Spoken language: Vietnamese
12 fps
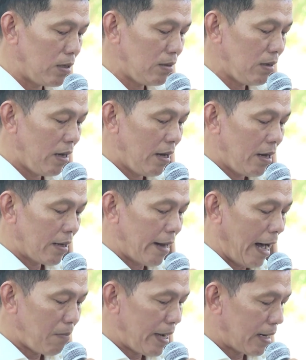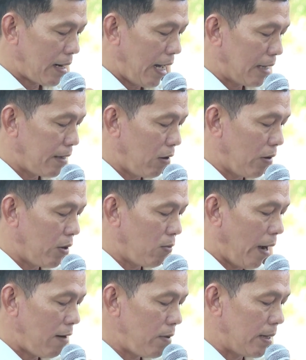tướng đã mang lại nhiều hiệu
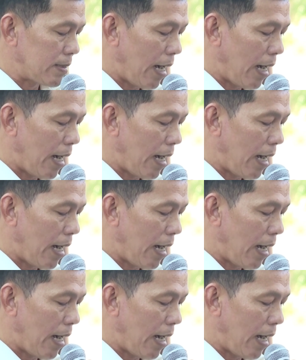quả về